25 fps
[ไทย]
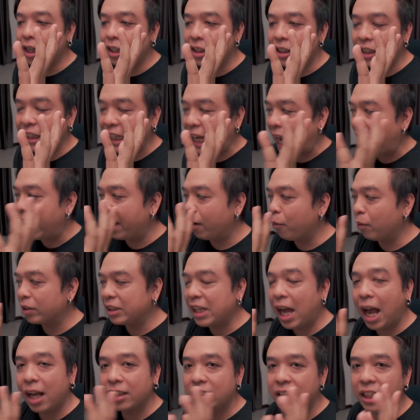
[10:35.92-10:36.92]
คือเก่งกว่า
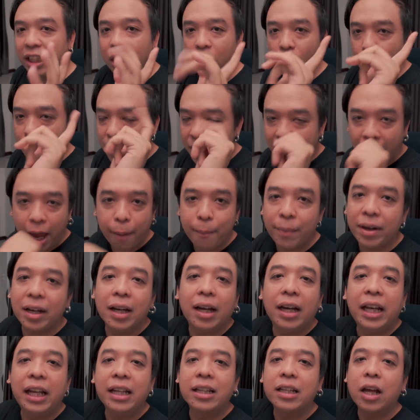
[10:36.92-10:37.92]
ชางชีก็มีแค่แมน
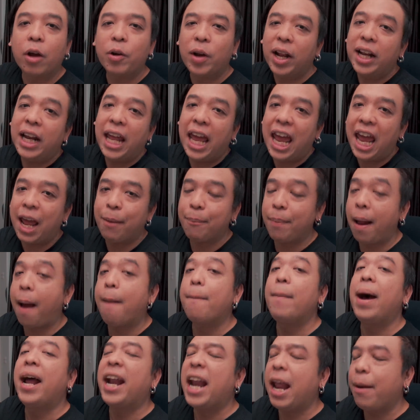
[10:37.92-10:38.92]
ดารินเท่านั้นเอง ประ
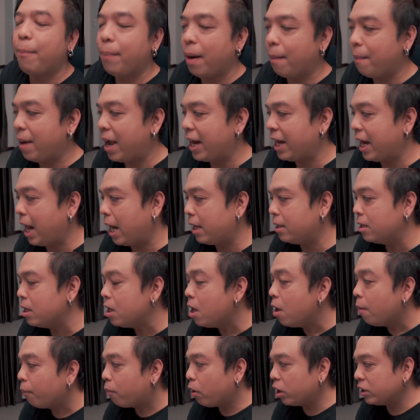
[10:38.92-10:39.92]
มาณนั้นประมาณนั้น
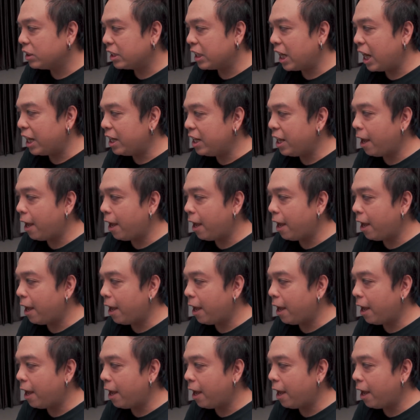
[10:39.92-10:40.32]
เพราะฉะนั้น